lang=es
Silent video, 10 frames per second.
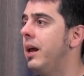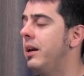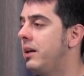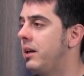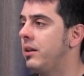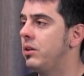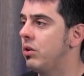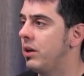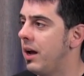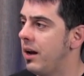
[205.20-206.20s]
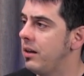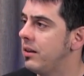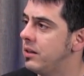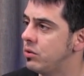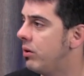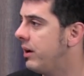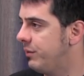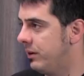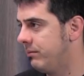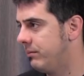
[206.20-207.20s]
de la línea editorial de su
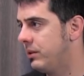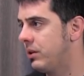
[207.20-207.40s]
jefe,